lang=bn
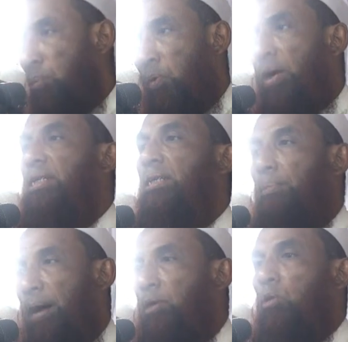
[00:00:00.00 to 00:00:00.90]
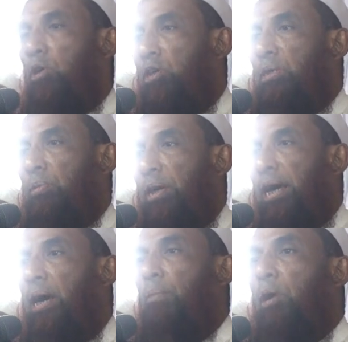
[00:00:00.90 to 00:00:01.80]
তবু একটা বার হলেও জীবনে
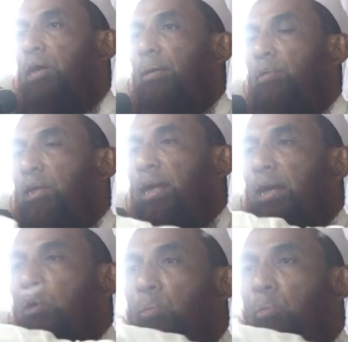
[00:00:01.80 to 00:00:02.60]
মক্কা মদিনারে